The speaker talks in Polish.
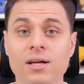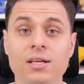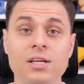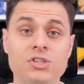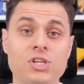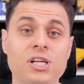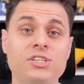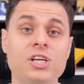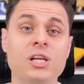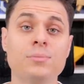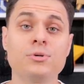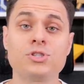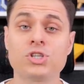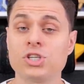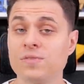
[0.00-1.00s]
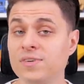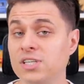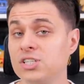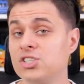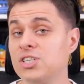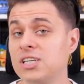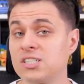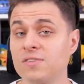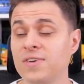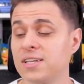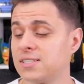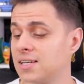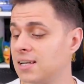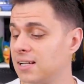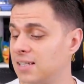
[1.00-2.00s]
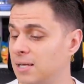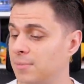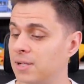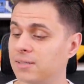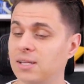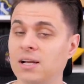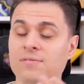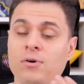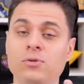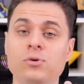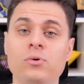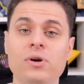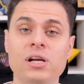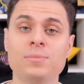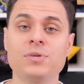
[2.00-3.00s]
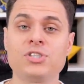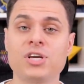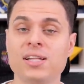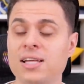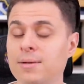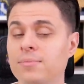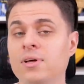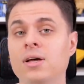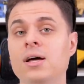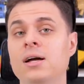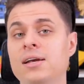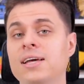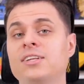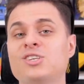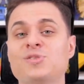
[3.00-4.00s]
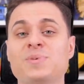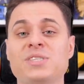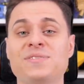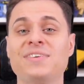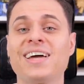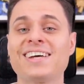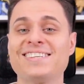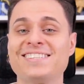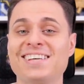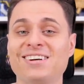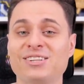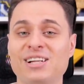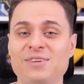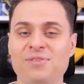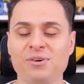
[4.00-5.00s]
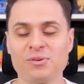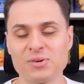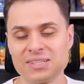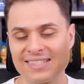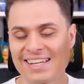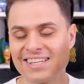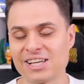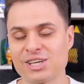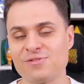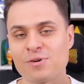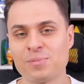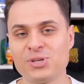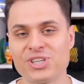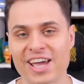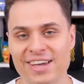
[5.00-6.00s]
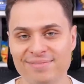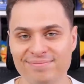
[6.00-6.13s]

Jeżeli chcielibyście się dowiedzieć nieco więcej na temat telefonu Realme 7, link do specyfikacji tego telefonu znajdziecie w opisie.